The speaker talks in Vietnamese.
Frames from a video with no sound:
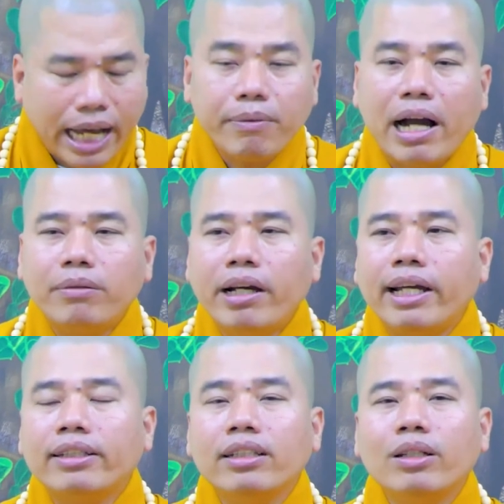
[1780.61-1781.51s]
cả bạn
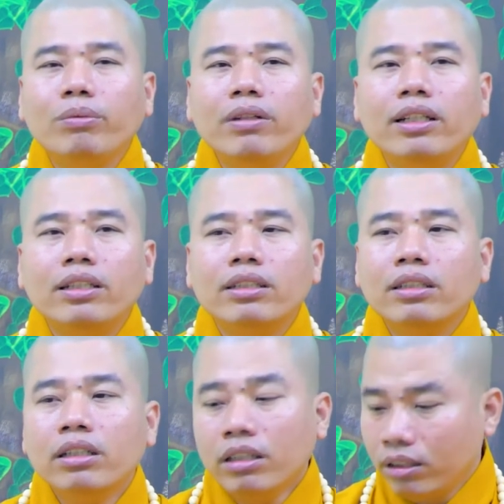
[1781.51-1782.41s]
bè chơi chung gì nữa
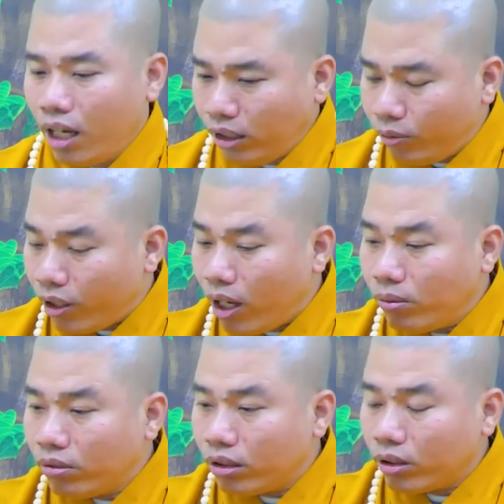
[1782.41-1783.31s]
thích phải
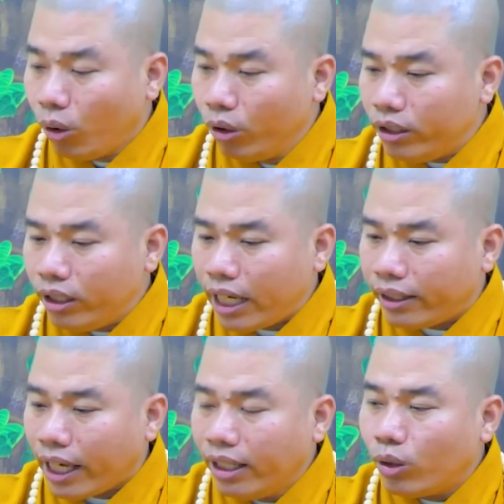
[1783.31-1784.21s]
không tôi
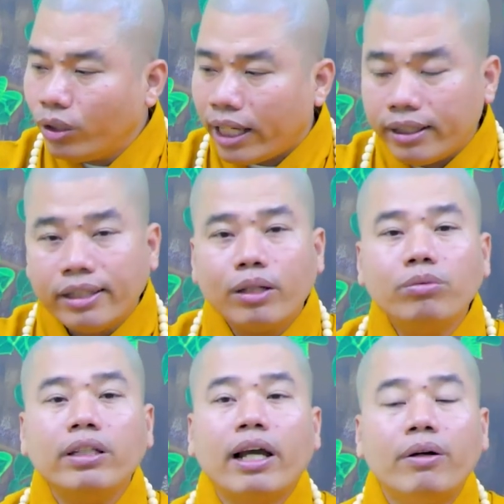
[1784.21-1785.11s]
với chị tôi với anh chơi
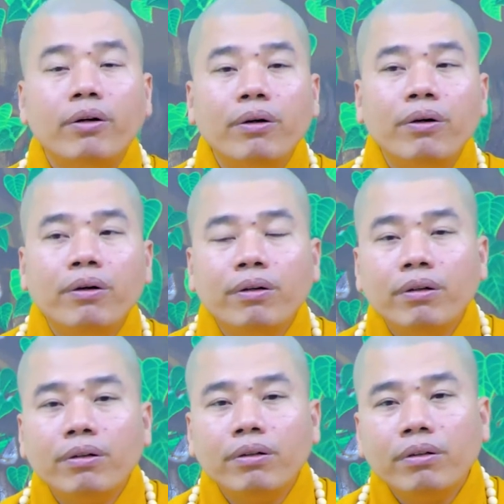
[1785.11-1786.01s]
chung nha
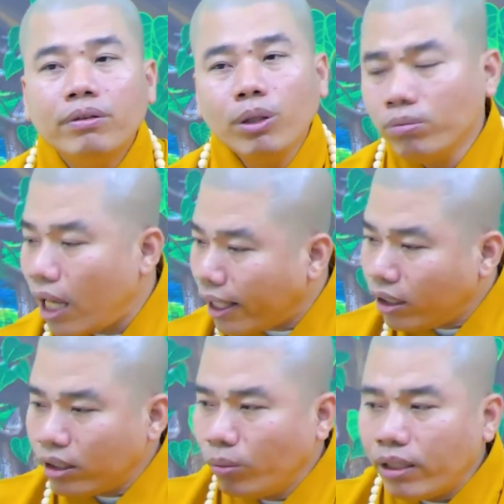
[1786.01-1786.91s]
chúng
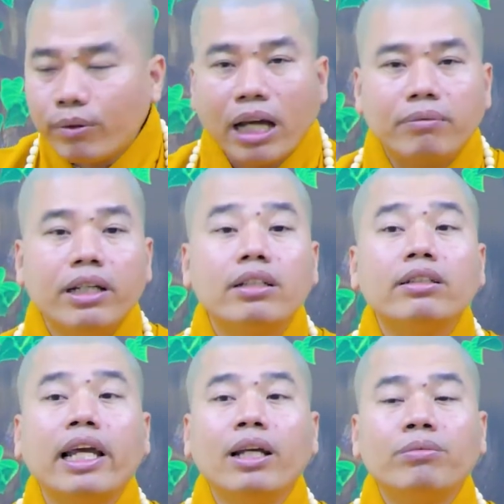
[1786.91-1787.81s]
ta cho chúng nhau đặc
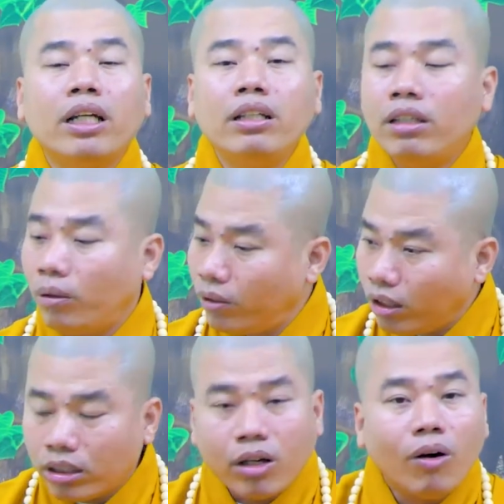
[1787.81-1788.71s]
biệt chị không thích không
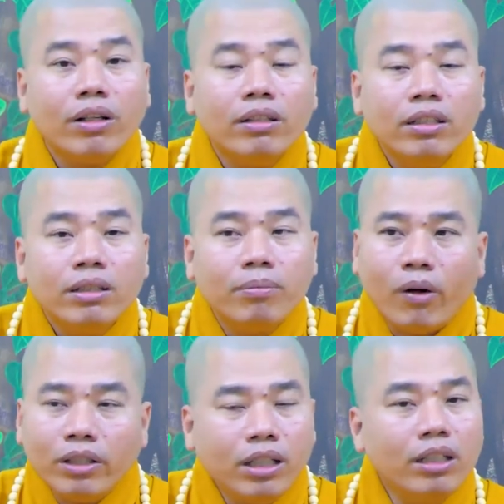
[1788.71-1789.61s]
thích thì thôi
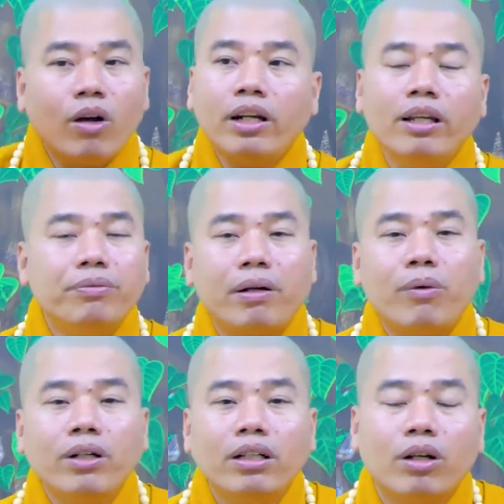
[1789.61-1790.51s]
mỗi người lo niệm
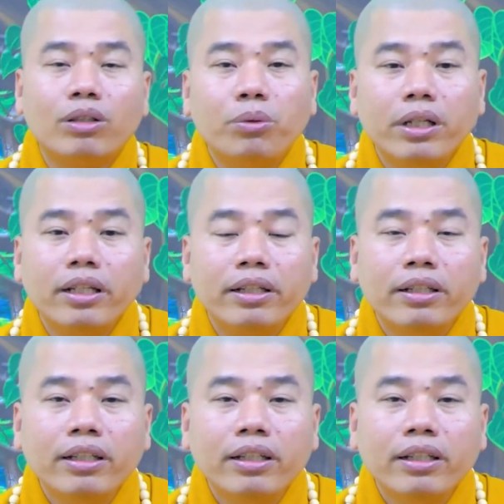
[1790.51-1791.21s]
phật mỗi người lo tu đi